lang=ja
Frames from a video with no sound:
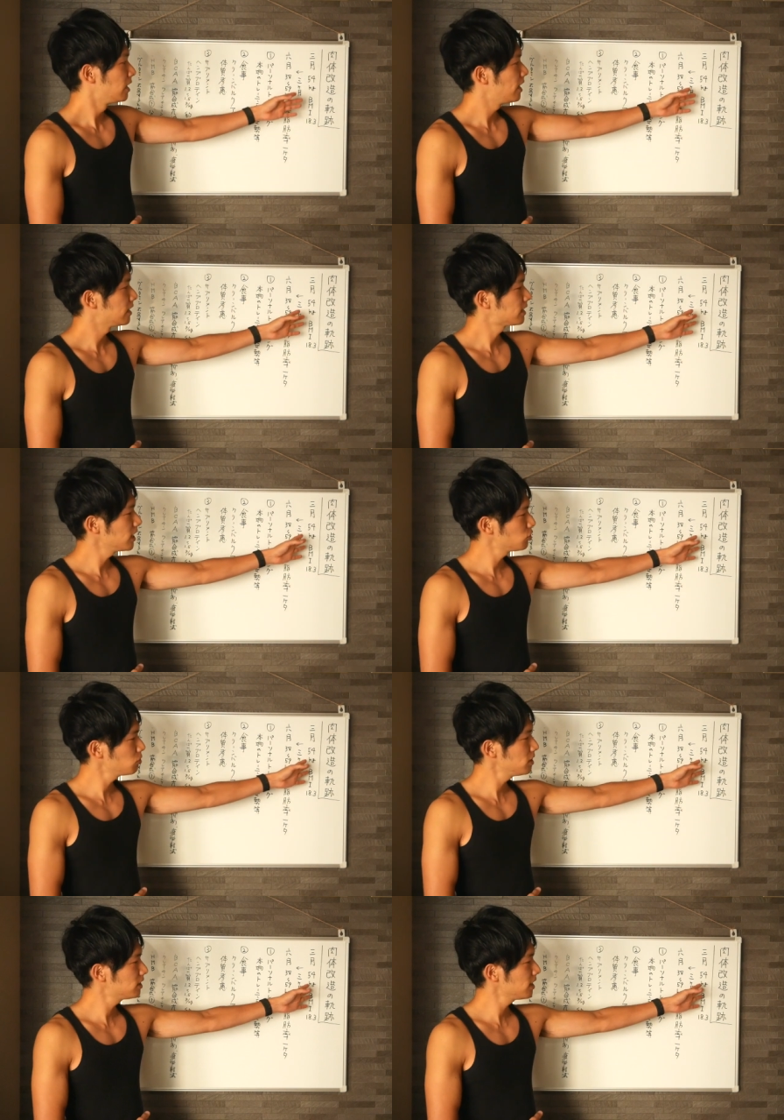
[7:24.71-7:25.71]
えー、最初
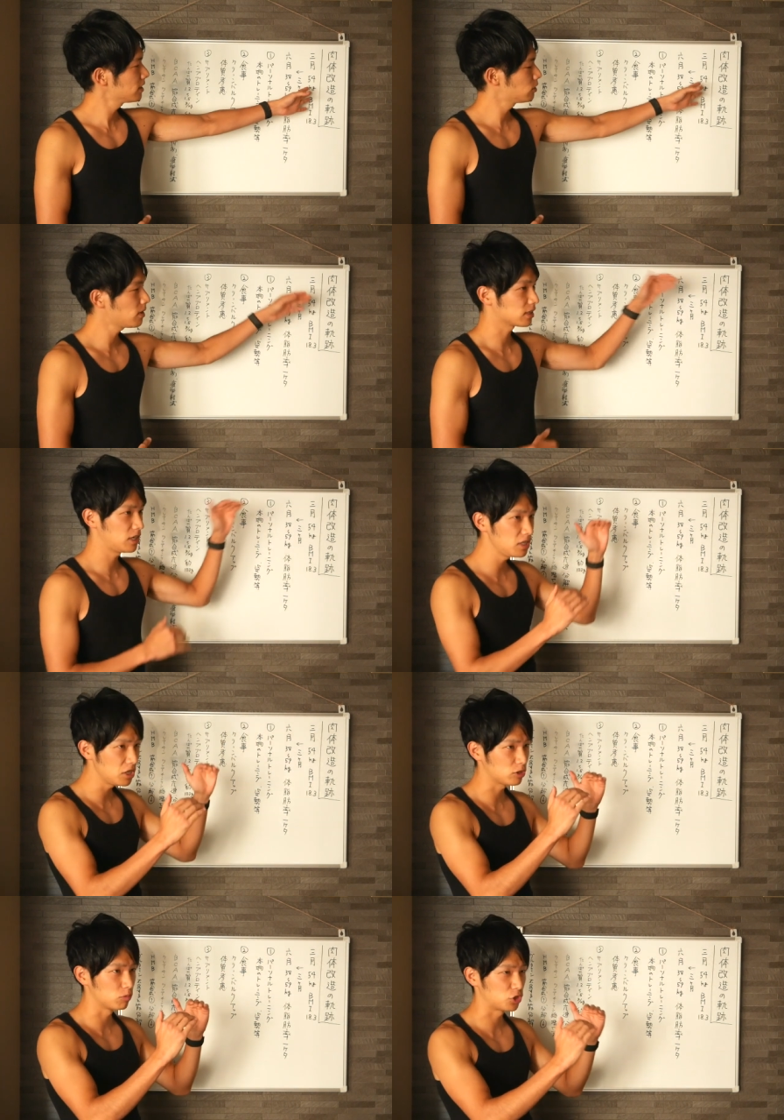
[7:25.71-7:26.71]
の1ヶ月は筋
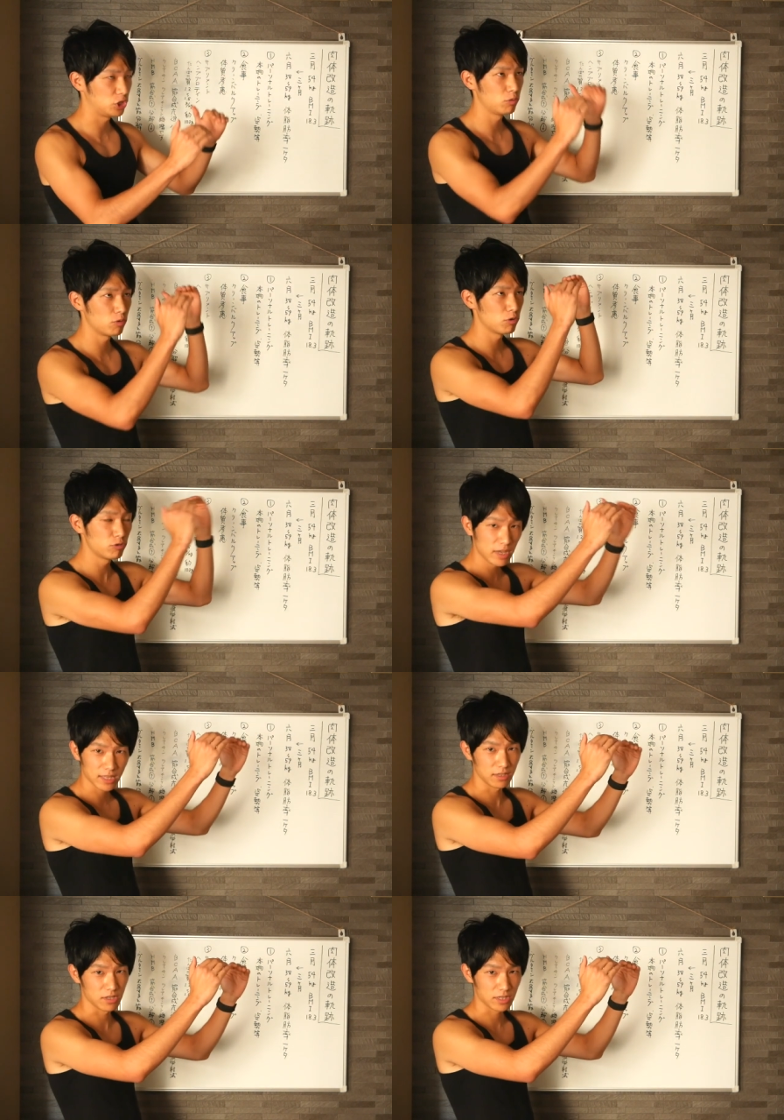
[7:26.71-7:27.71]
肉も脂肪も増え
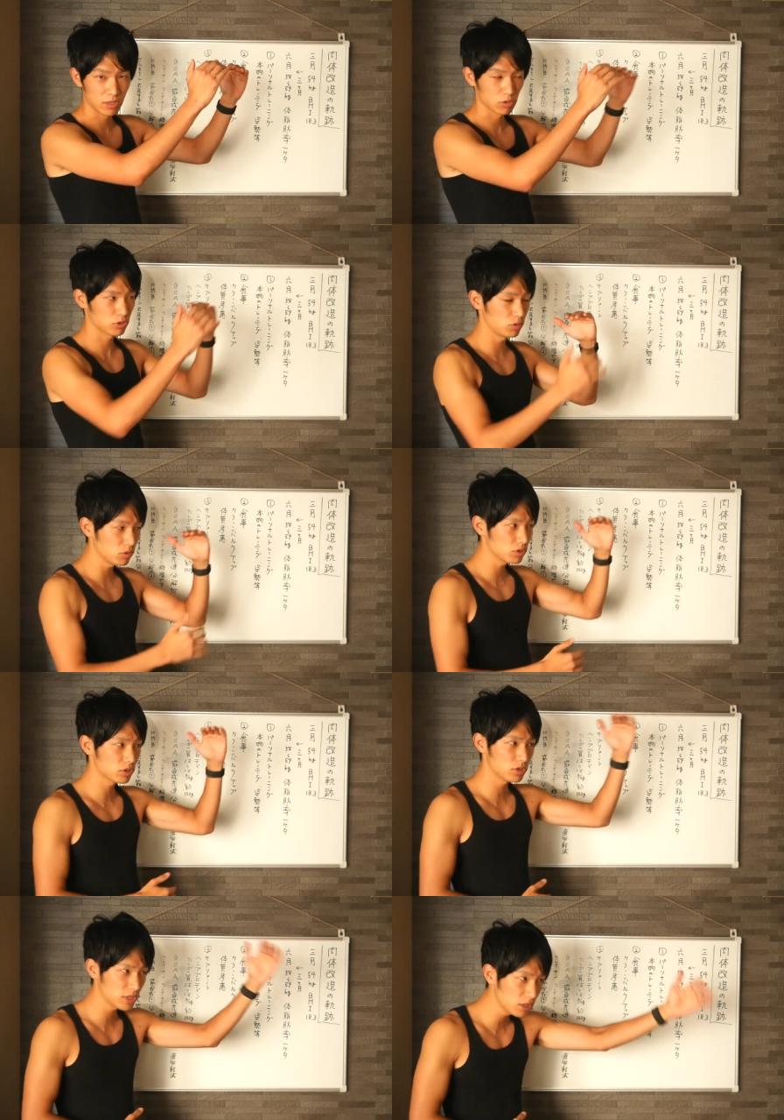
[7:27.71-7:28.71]
たんですけど、その
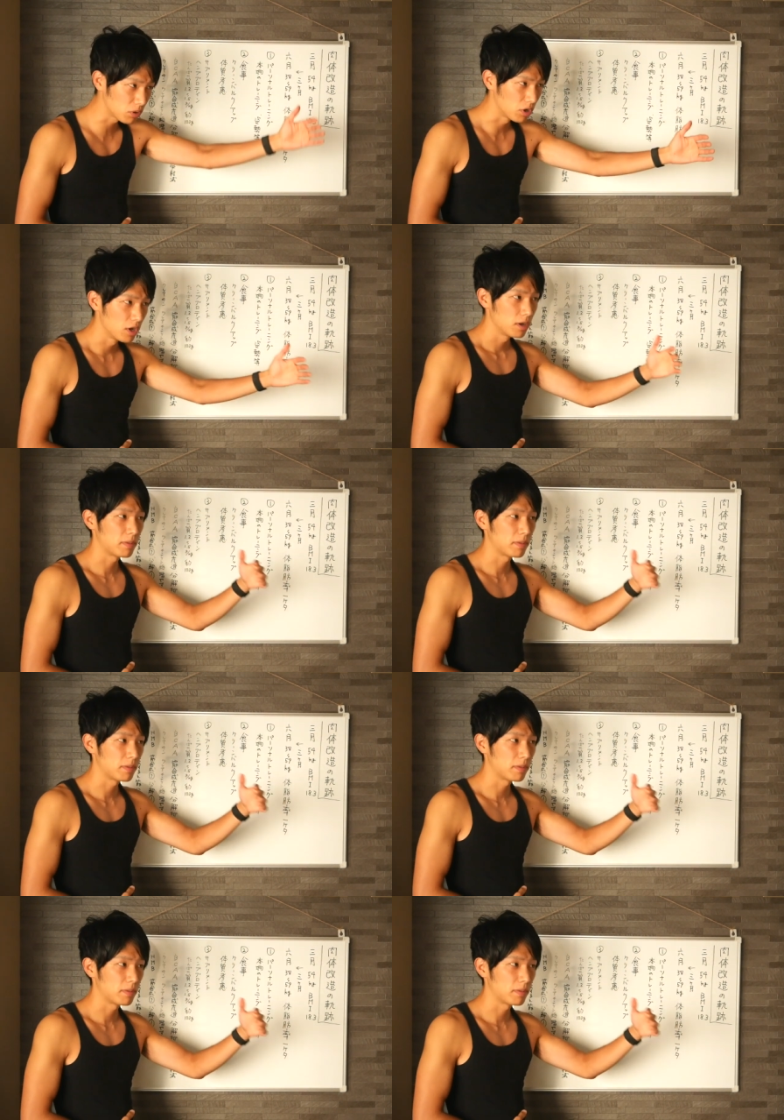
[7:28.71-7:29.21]
次の、